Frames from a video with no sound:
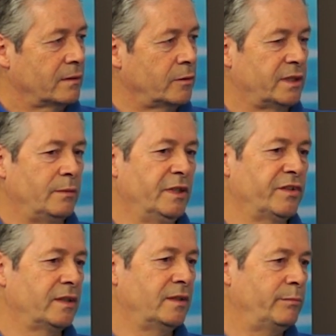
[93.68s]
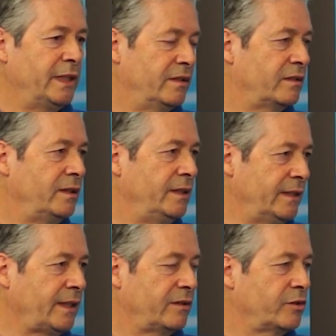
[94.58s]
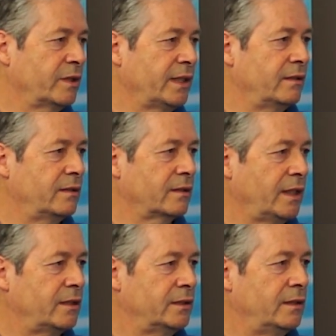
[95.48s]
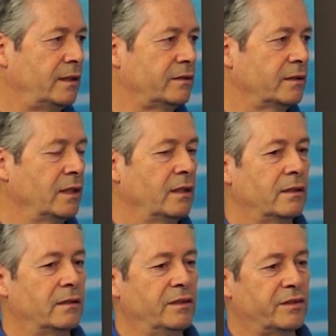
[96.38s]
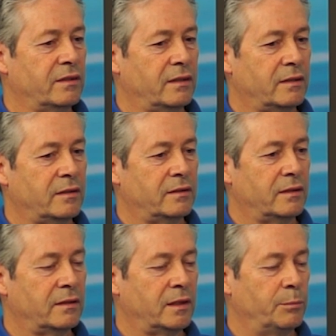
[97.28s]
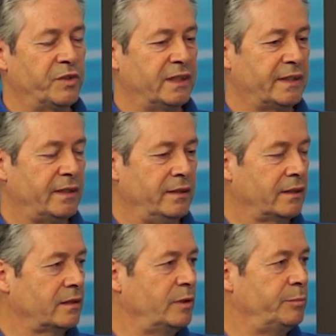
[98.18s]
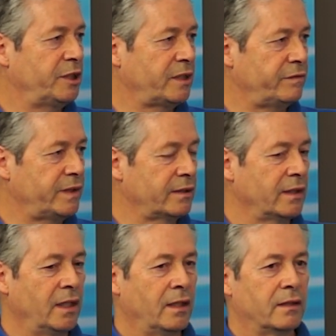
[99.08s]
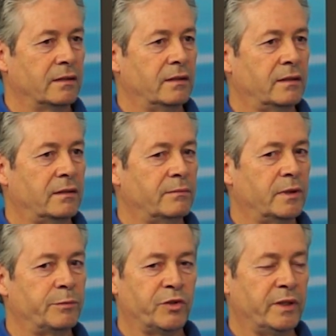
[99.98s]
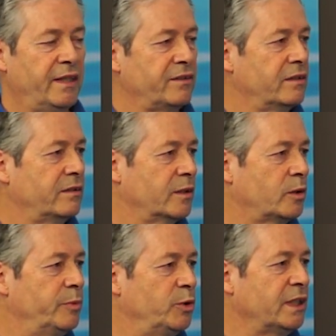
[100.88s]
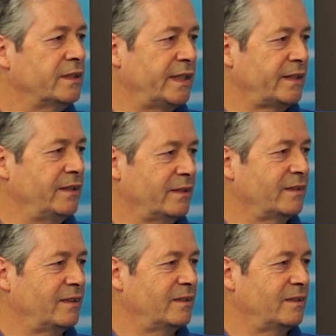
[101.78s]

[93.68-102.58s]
Nachdem das in der Medizin nicht Einzug ge gehalten hat, ist, äh, äh haben sich Techniker damit beschäftigt. Die, äh, aber zuerst ist die Computertechnik